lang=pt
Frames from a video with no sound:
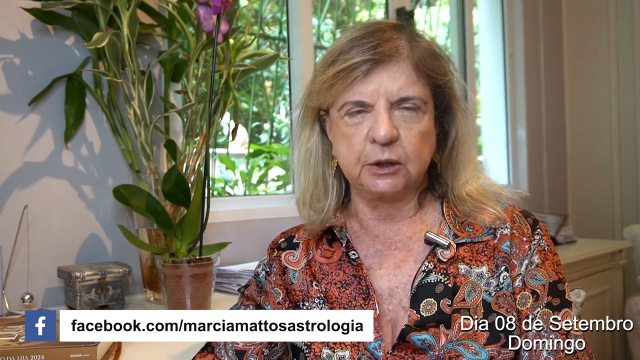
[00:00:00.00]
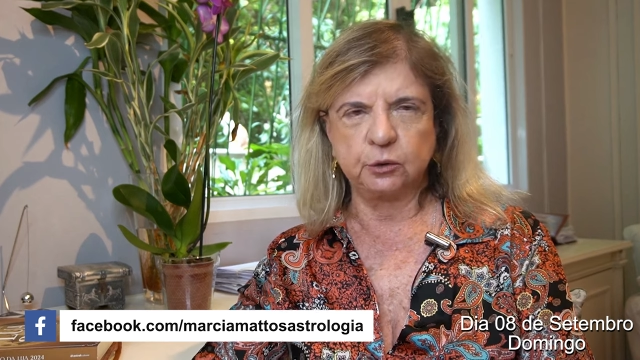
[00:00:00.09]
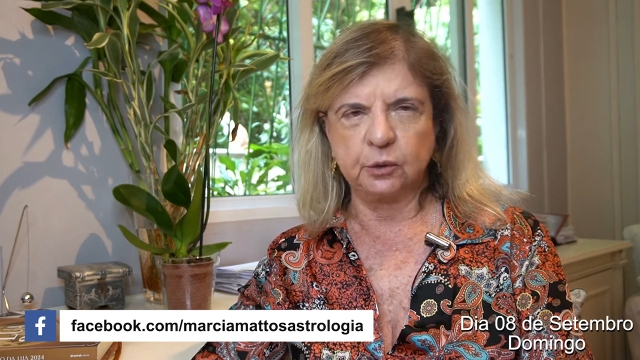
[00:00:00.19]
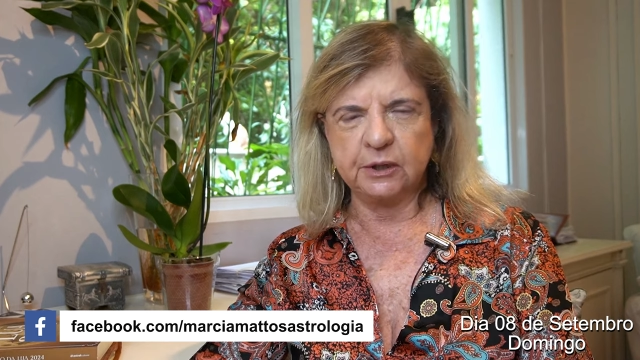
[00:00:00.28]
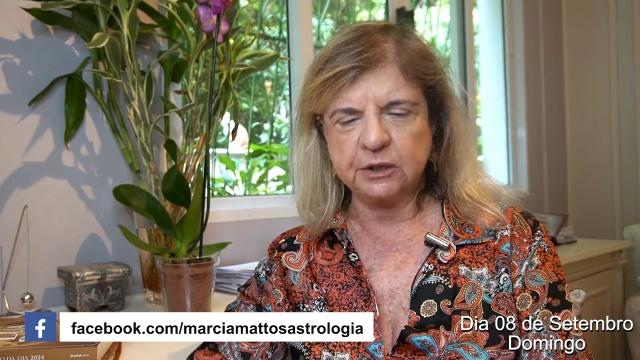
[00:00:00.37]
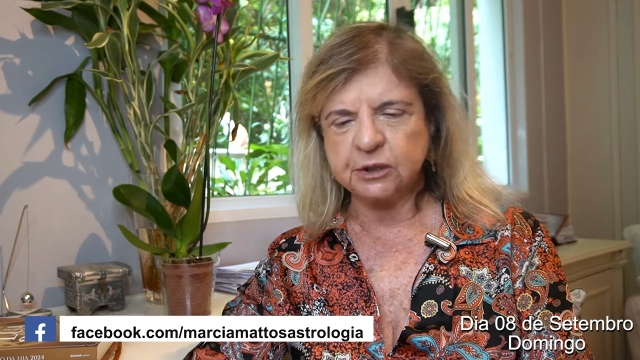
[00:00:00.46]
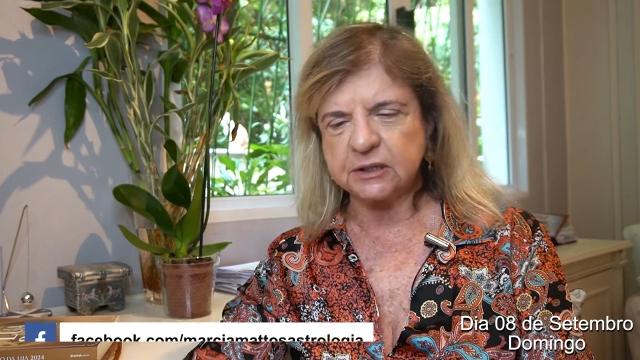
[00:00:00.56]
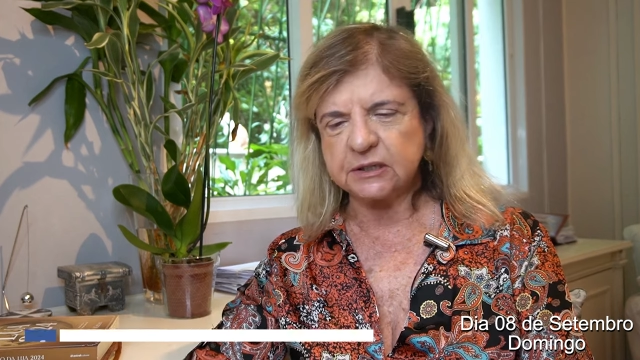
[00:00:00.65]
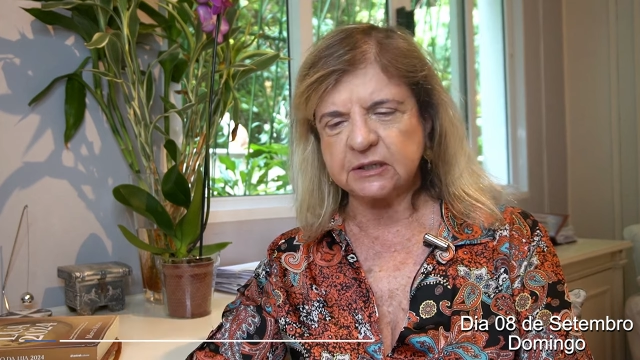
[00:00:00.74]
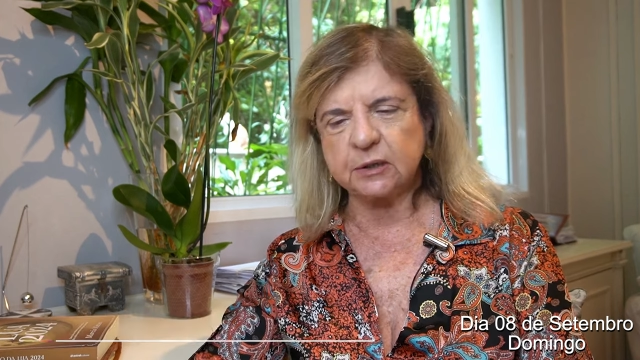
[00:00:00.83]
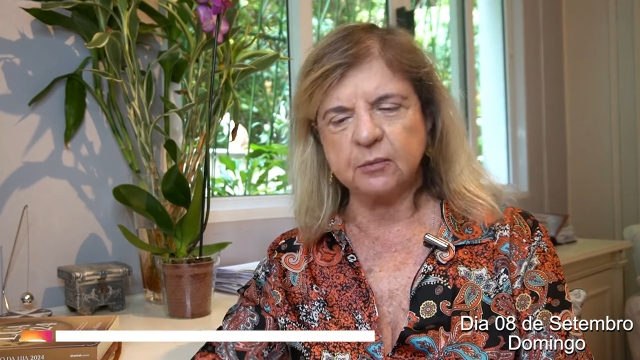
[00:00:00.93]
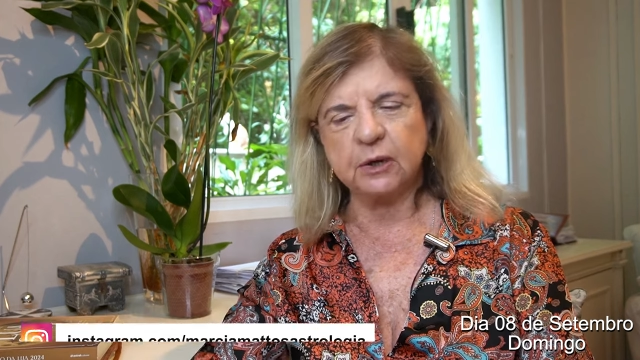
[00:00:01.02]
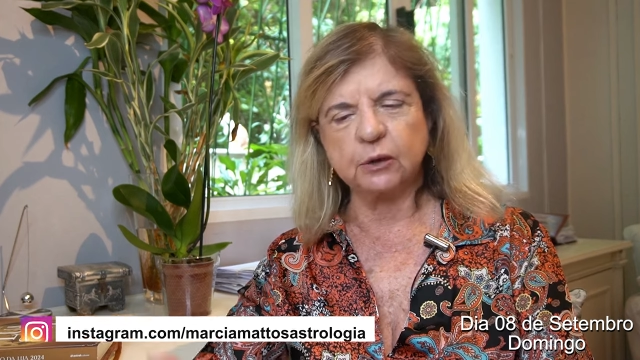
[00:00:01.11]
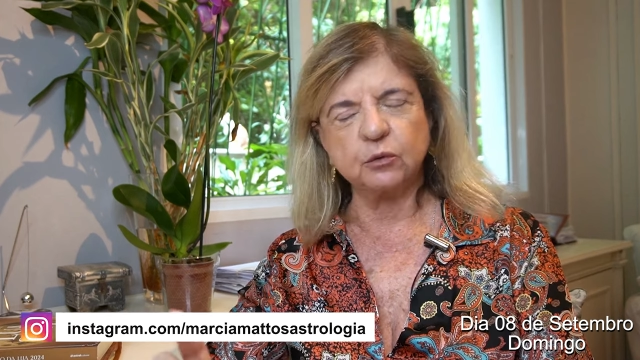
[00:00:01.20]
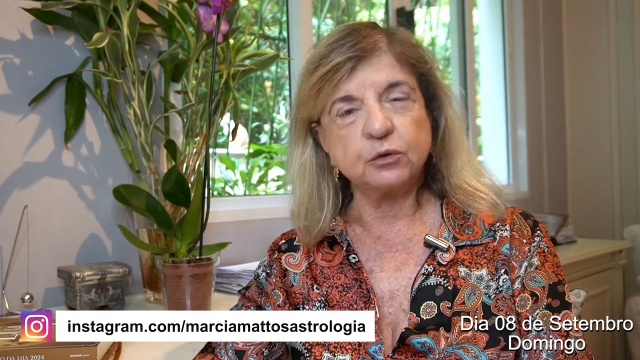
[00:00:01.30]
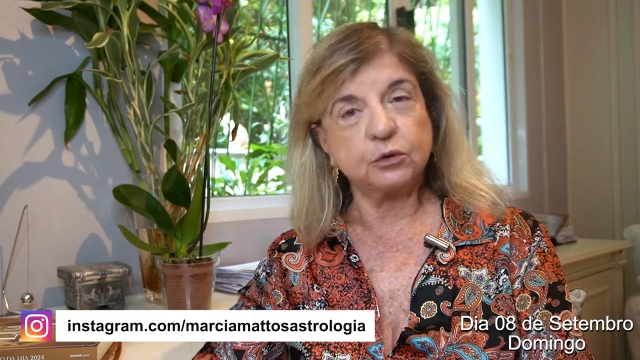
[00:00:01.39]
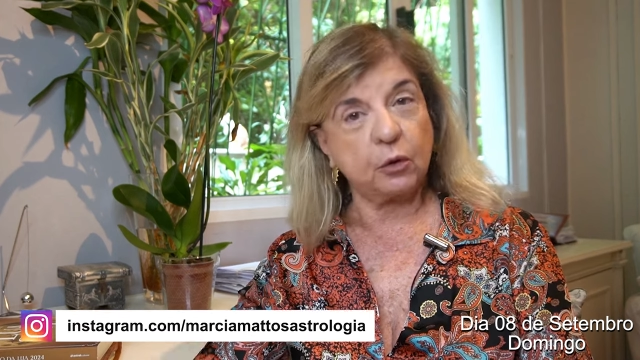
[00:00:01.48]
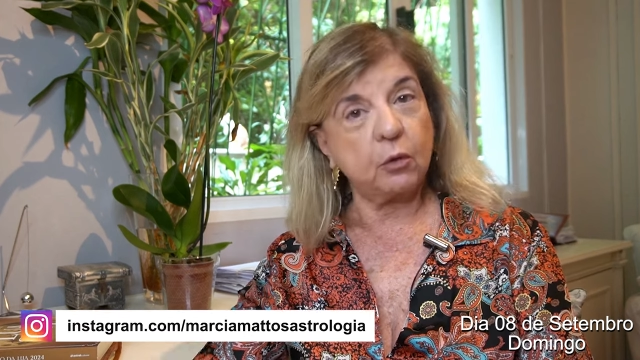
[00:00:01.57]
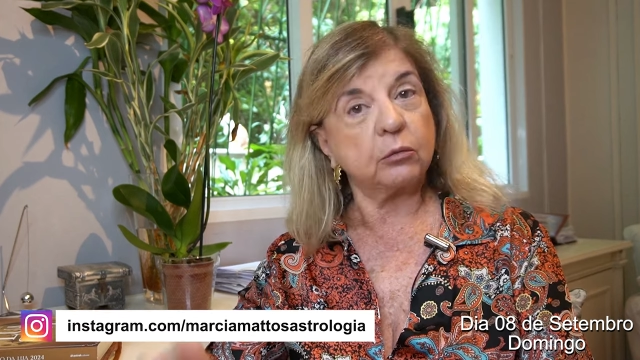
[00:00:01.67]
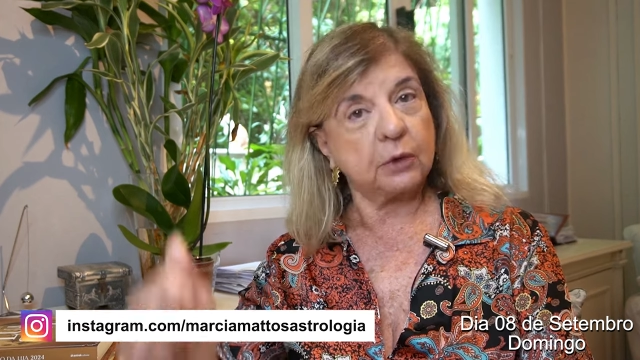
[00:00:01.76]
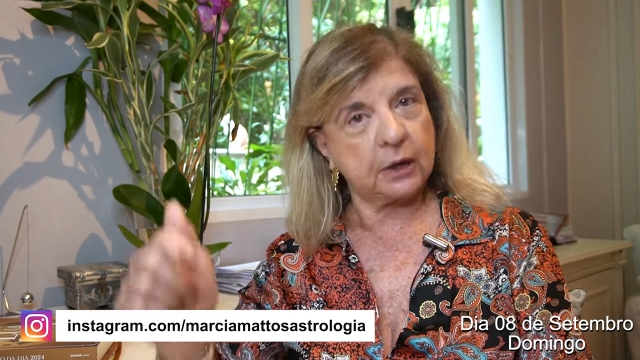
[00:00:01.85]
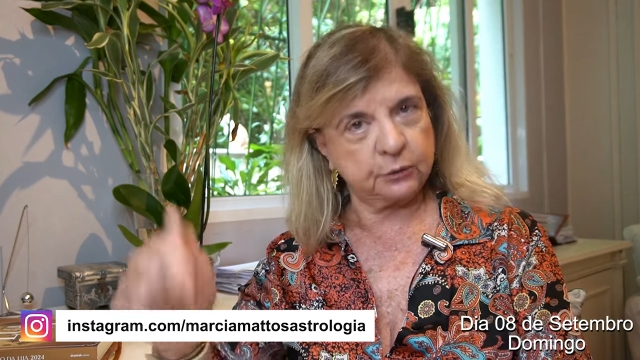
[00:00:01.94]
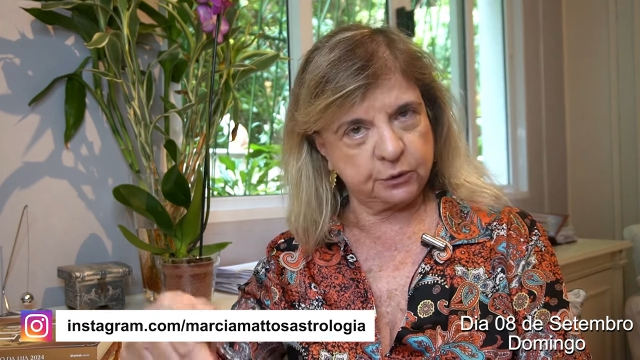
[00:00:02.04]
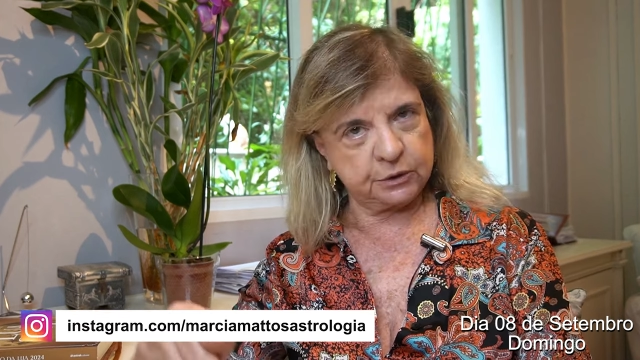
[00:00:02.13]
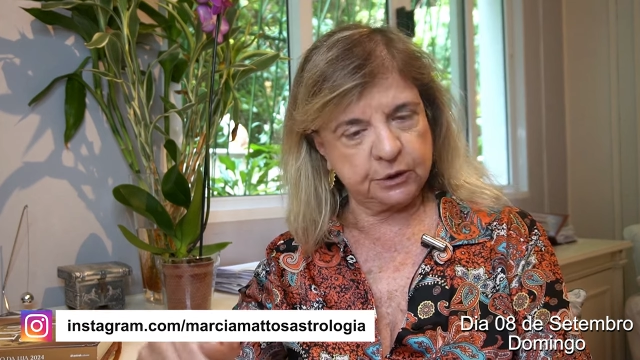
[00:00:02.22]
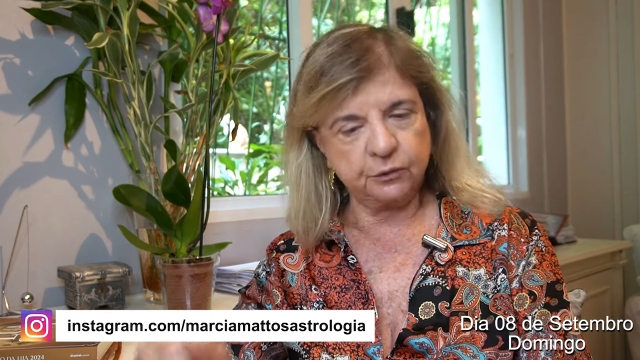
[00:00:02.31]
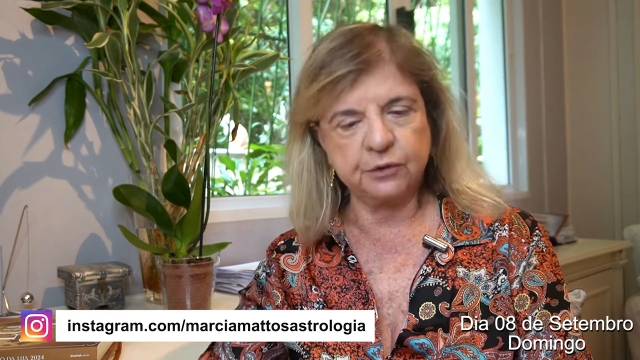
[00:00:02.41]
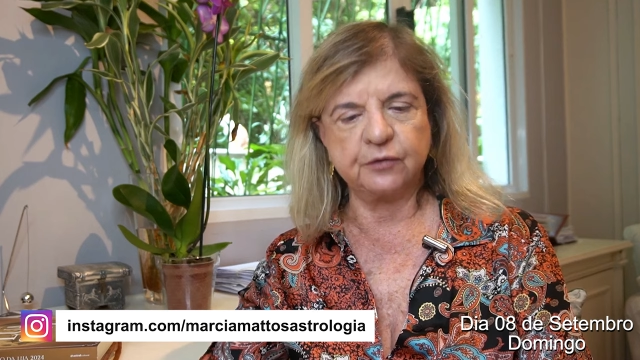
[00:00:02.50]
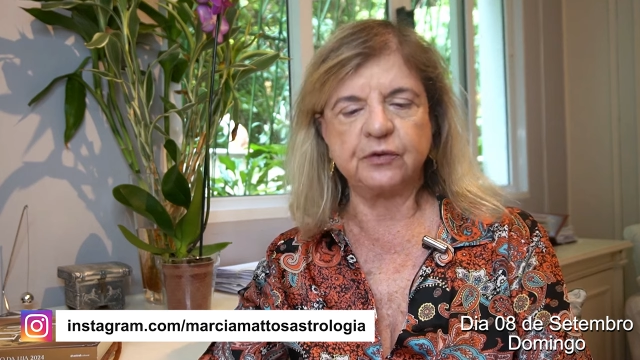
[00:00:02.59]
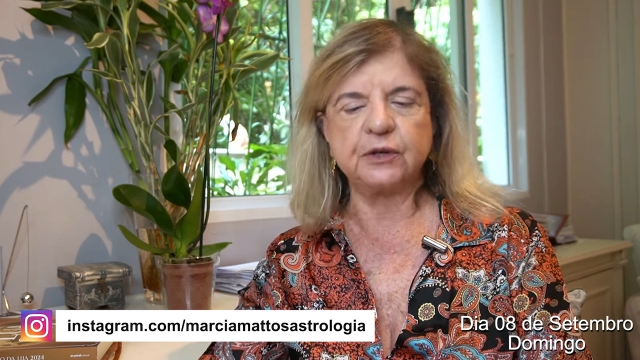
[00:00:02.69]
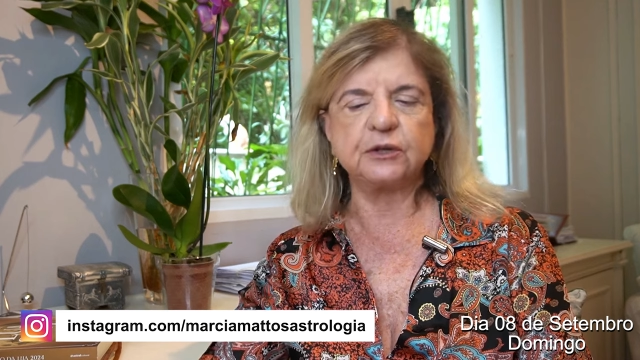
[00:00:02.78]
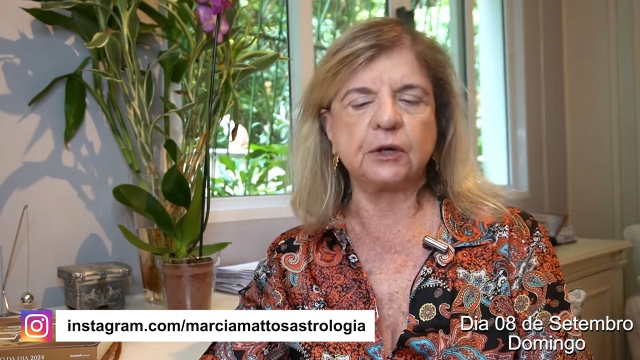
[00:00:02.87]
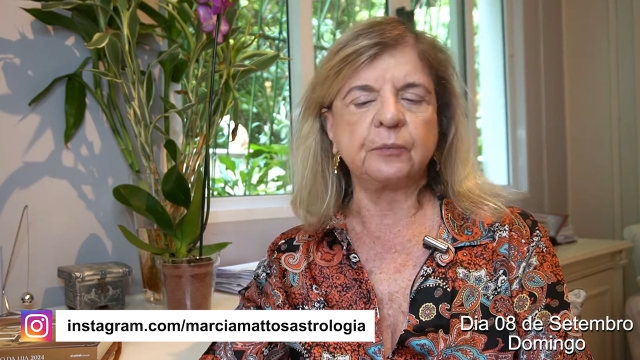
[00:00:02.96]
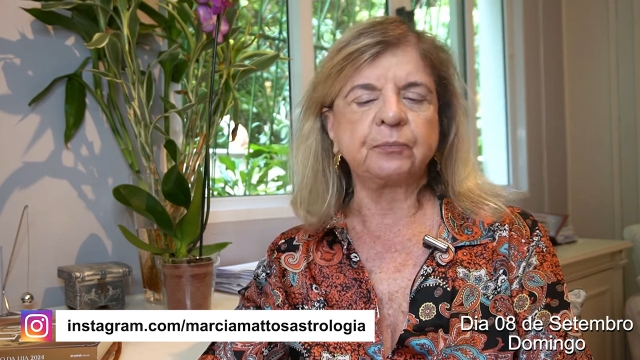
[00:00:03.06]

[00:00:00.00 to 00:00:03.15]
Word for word: Durante essa semana, o Sol, no signo de Virgem,